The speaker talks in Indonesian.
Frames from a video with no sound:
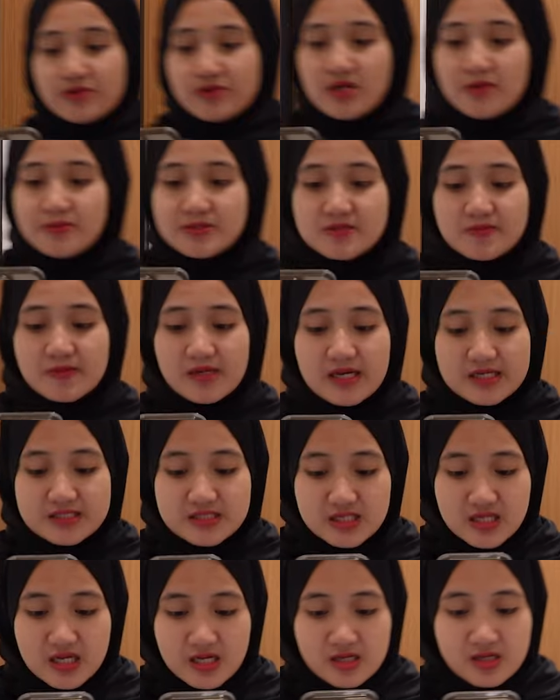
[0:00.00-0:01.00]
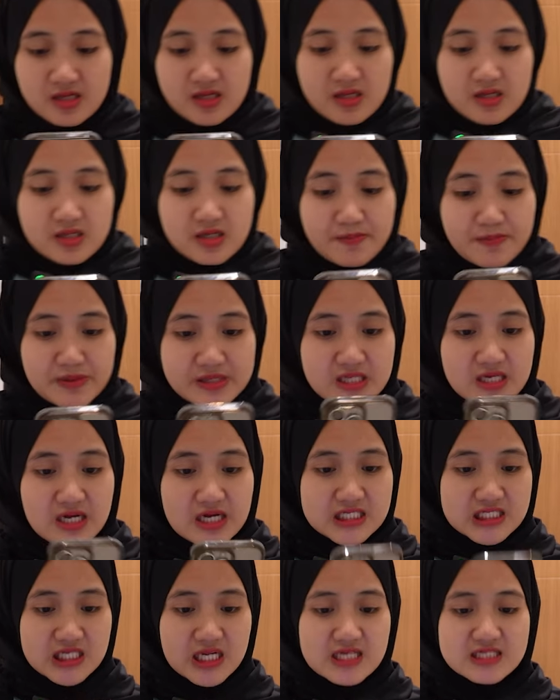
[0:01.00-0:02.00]
yaudah Bismillah aja deh. Yang penting
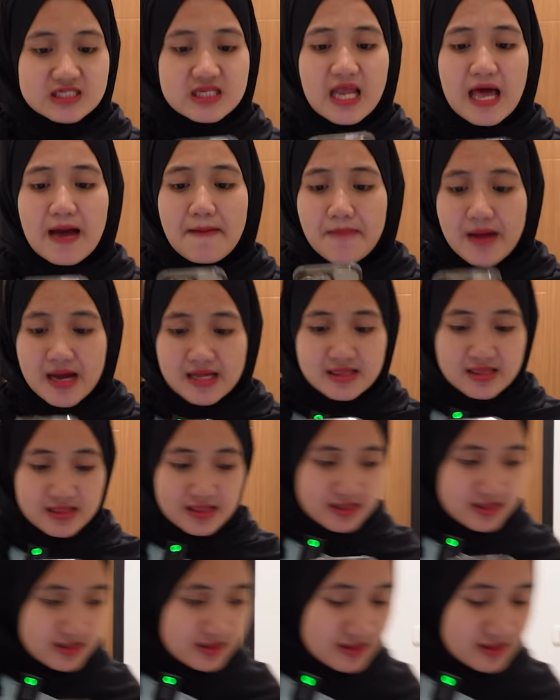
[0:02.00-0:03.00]
Arsila selamat. Oke.